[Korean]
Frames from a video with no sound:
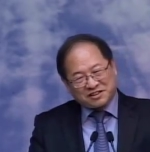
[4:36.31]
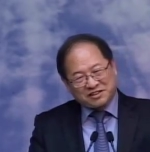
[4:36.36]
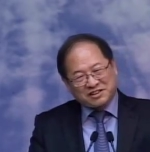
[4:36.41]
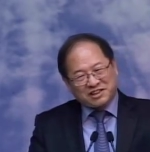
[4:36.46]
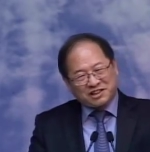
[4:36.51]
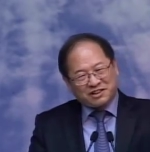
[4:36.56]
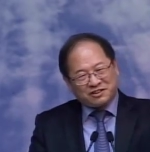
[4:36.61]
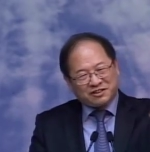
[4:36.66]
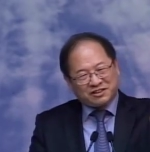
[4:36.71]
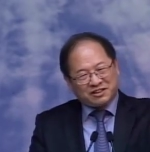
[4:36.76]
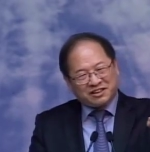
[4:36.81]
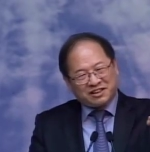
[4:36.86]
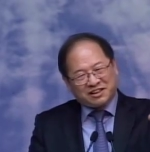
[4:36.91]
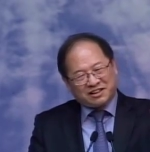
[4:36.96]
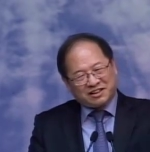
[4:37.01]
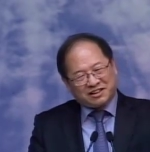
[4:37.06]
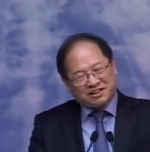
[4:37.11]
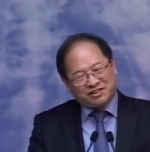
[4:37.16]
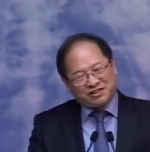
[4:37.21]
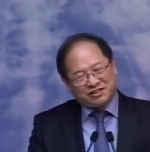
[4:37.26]
러시아어
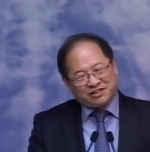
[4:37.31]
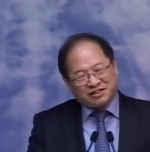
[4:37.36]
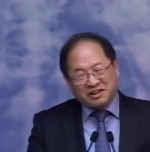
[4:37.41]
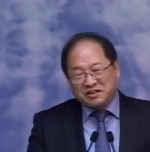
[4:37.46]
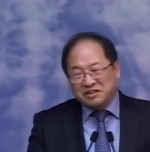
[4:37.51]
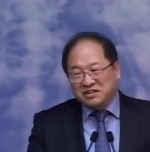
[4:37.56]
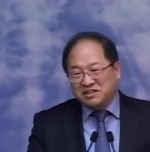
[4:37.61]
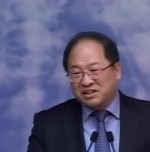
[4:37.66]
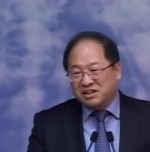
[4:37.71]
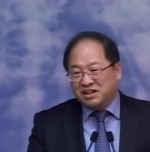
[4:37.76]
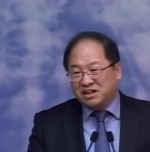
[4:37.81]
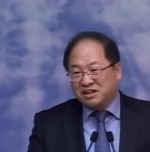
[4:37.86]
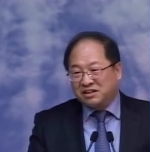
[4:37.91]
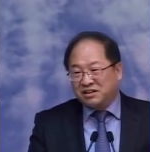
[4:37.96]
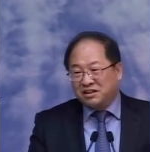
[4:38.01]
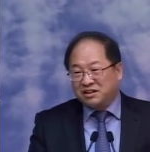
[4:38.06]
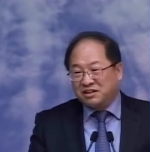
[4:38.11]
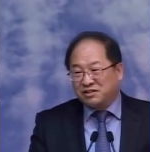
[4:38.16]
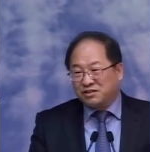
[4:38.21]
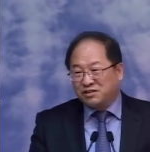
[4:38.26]
때 출퇴근
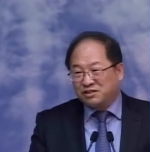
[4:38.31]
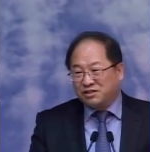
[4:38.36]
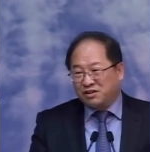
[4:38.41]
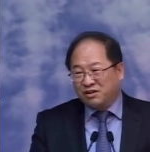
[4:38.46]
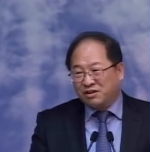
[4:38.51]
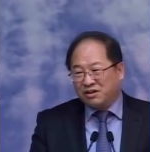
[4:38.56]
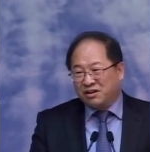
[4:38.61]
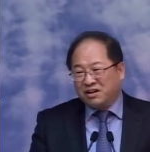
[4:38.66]
시간 때는